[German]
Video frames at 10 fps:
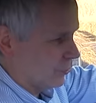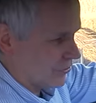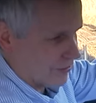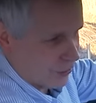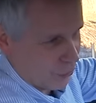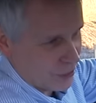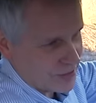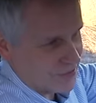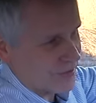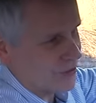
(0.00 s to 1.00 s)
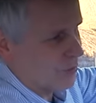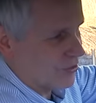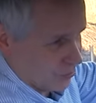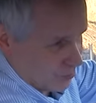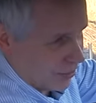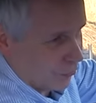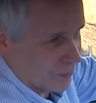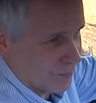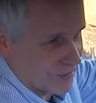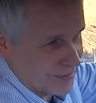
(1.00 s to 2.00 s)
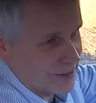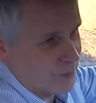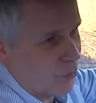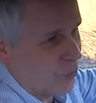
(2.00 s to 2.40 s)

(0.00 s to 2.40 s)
Wurzelholz, also mit so braunem, richtigem